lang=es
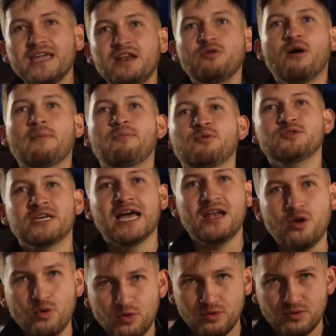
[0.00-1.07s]
y lo
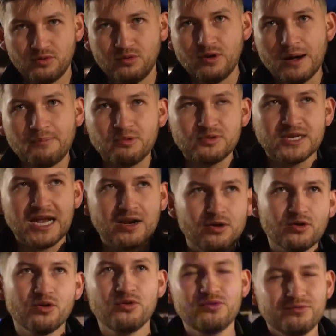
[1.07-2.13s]
apuñaló. Lo
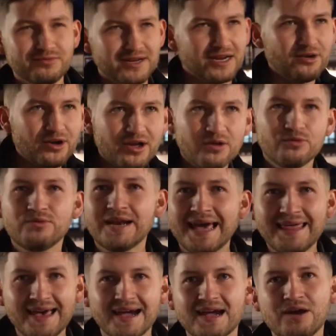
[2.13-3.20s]
apuñaló con, creo que con
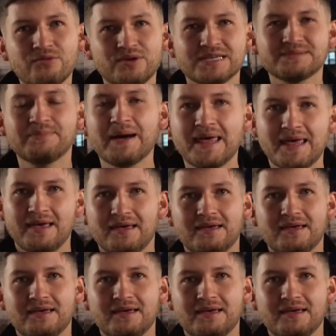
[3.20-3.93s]
una daga, una espada.